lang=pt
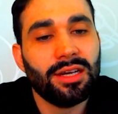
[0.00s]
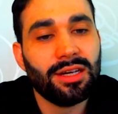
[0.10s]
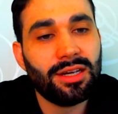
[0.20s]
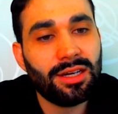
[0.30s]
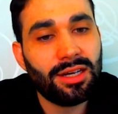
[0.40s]

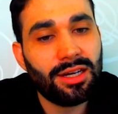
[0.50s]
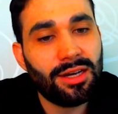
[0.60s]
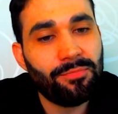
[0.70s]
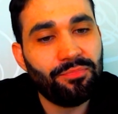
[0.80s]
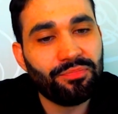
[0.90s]

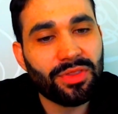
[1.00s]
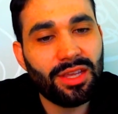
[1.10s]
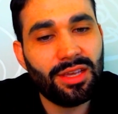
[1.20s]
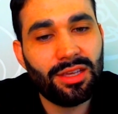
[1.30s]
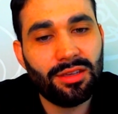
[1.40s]
Uh,
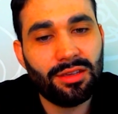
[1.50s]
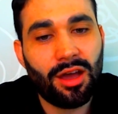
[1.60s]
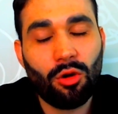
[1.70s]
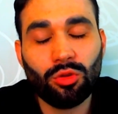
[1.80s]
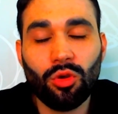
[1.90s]

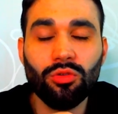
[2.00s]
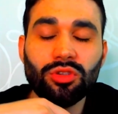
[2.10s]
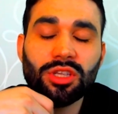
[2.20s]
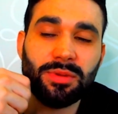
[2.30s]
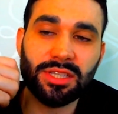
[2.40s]
ao longo
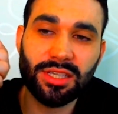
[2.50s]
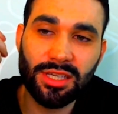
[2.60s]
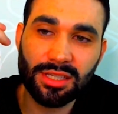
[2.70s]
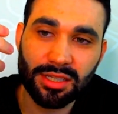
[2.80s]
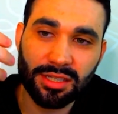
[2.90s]
das
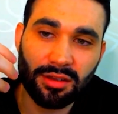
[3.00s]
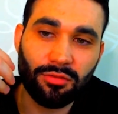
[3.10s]
pesquisas,